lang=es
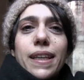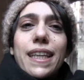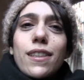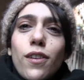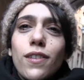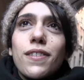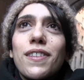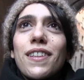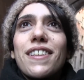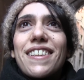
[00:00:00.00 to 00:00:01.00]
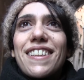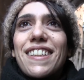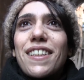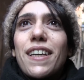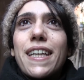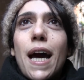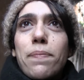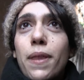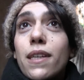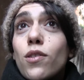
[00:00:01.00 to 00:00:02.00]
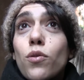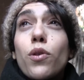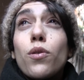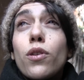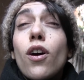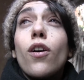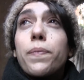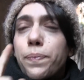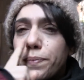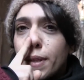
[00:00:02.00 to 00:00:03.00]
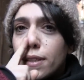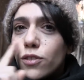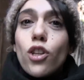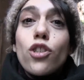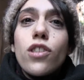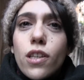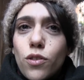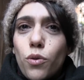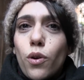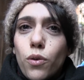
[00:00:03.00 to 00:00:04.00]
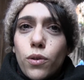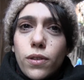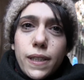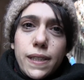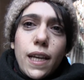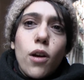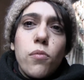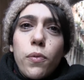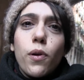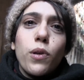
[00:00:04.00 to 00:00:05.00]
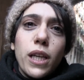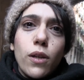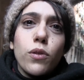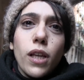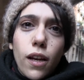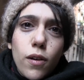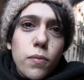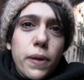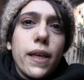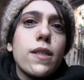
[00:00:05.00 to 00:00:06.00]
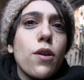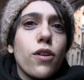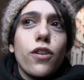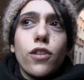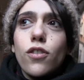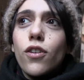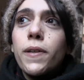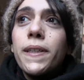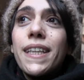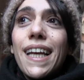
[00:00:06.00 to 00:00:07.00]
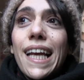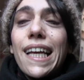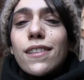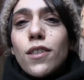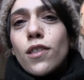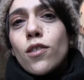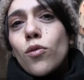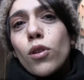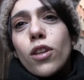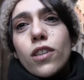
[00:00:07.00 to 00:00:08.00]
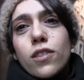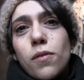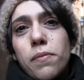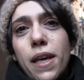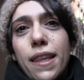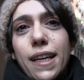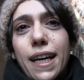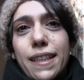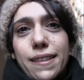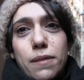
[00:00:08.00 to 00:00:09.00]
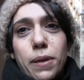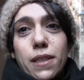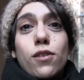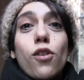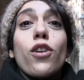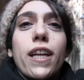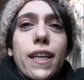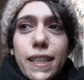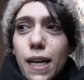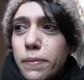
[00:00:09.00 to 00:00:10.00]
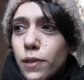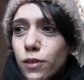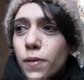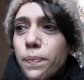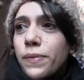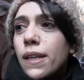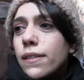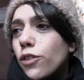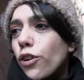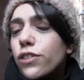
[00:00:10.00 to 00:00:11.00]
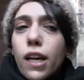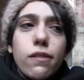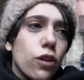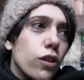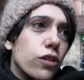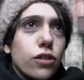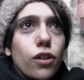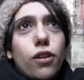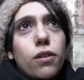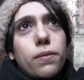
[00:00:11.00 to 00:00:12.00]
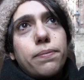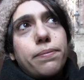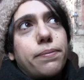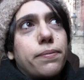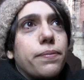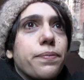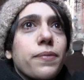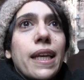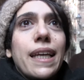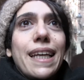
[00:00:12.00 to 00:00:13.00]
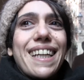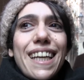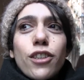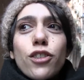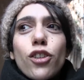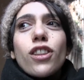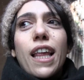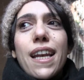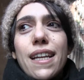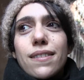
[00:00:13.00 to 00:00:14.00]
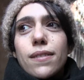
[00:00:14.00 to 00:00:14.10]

que son... ¿Suru no, tros que sería como un poco un inútil, ¿no? Un pedazo de corcho. Estos insultos que son más de, de persona, digamos, tonta, tonto, mm, que no son tan